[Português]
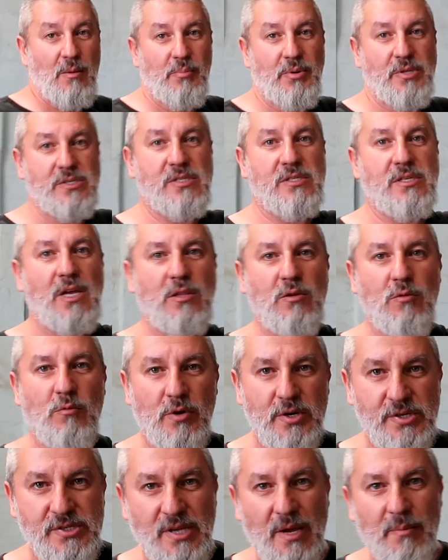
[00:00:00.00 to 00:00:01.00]
precisar de um
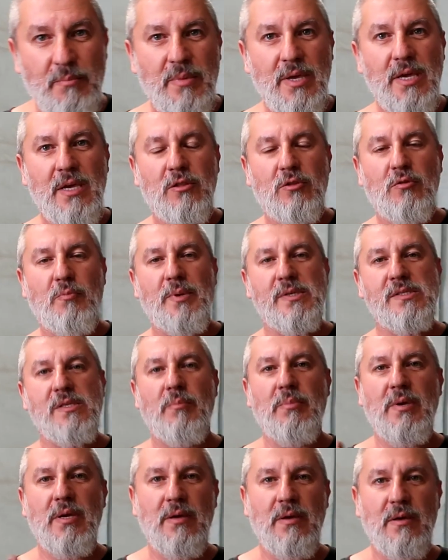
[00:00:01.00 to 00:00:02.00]
orçamento para
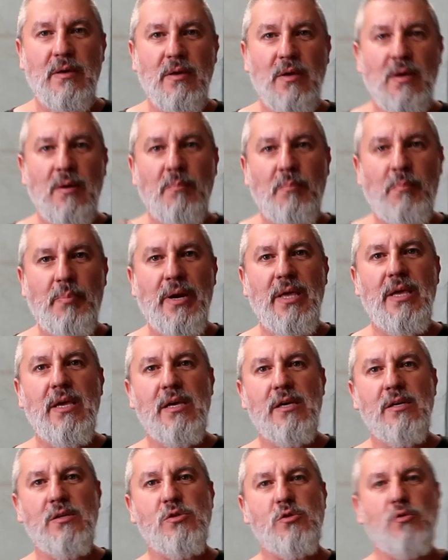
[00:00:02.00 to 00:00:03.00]
saber
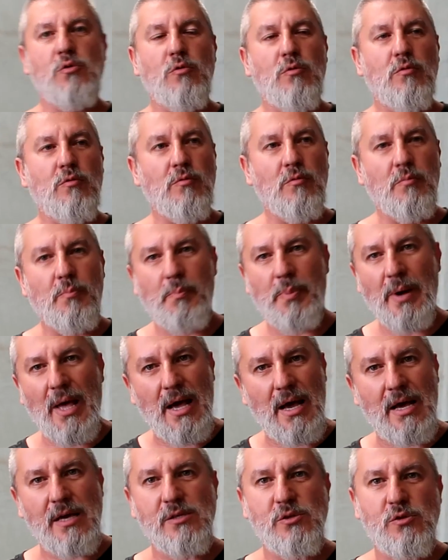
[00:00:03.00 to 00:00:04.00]
preço,
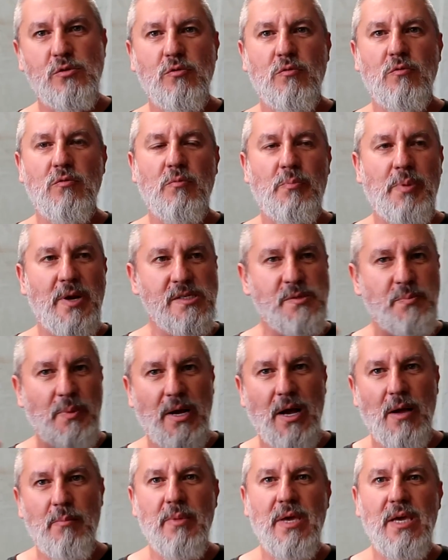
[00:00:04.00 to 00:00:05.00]
prazo, prazo de
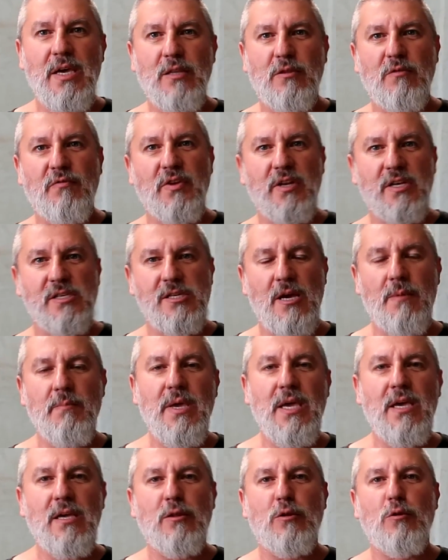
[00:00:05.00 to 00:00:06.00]
pagamento,
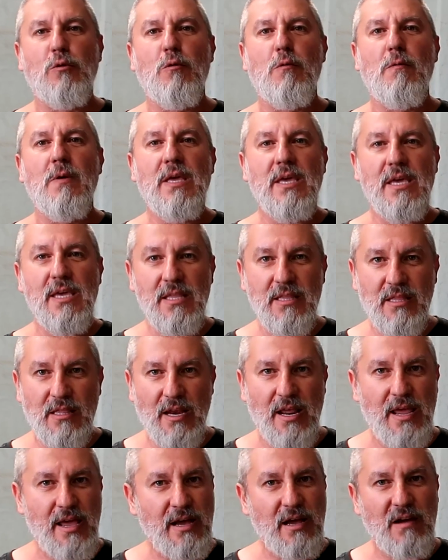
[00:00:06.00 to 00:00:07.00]
financiamento,
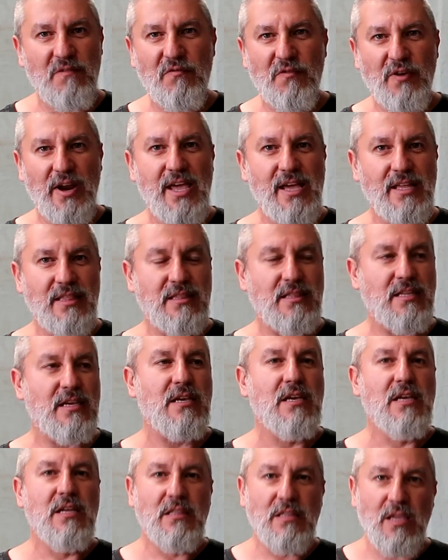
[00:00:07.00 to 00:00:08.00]
entrega, frete,
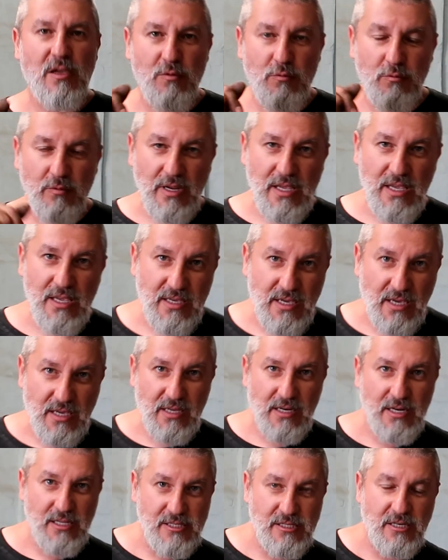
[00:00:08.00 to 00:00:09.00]
tem um link
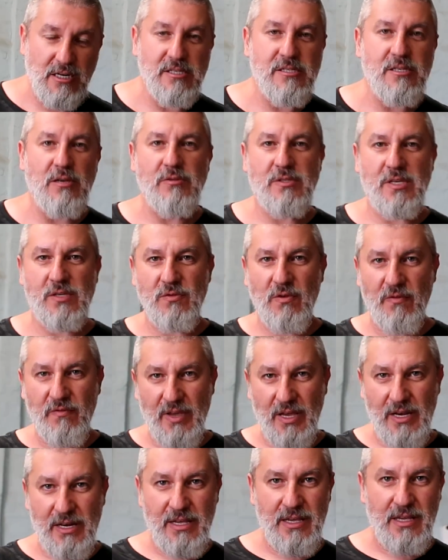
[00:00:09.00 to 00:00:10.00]
aqui na descrição, vocês vão
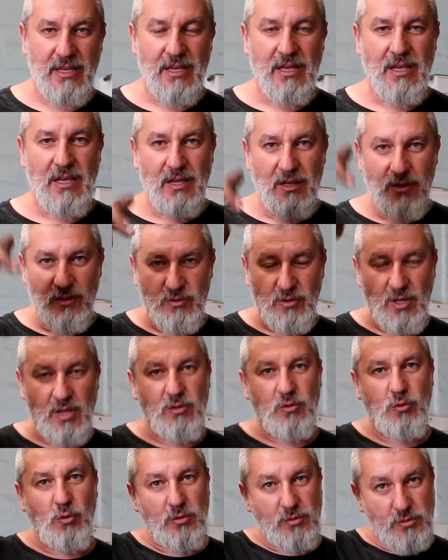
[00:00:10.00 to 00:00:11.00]
ver ali.
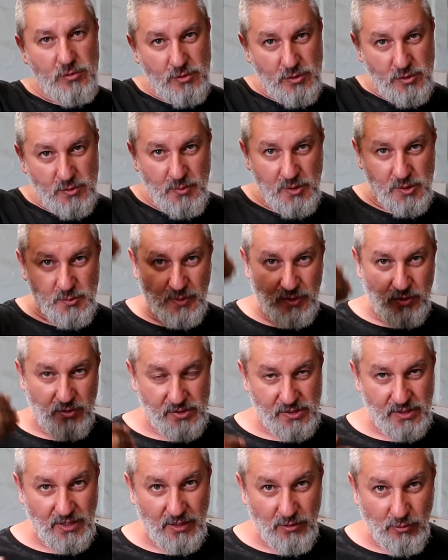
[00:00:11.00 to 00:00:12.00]
Tem todos os meus
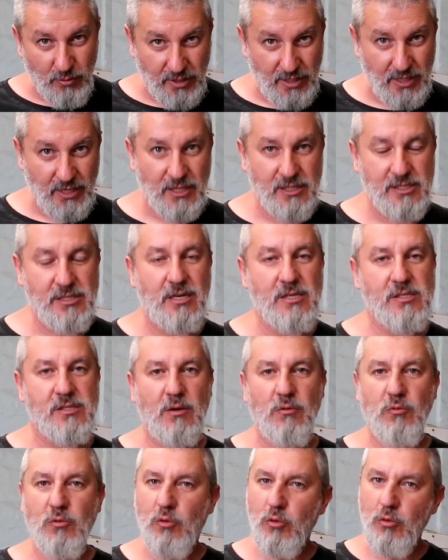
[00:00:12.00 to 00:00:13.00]
patrocinadores aqui na
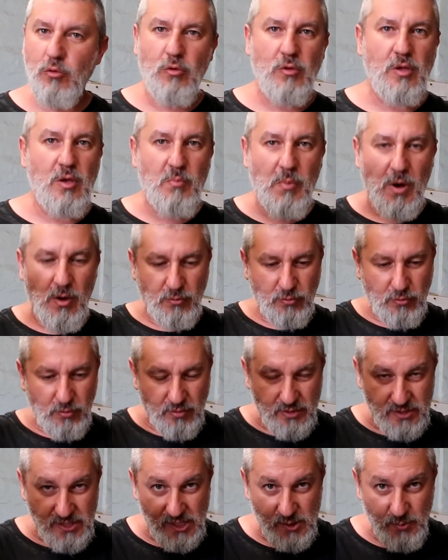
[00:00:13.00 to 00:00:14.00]
descrição, tudo de bom,
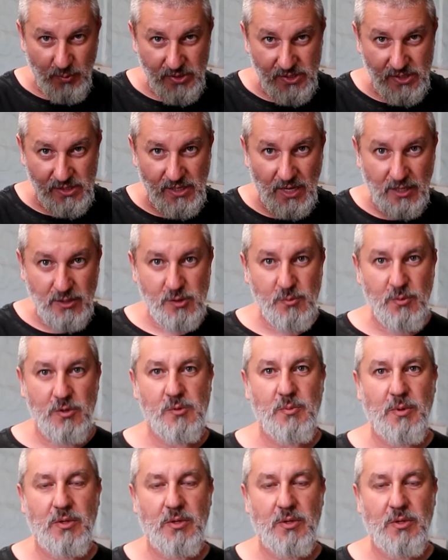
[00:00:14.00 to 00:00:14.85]
tudo que vocês precisarem dos meus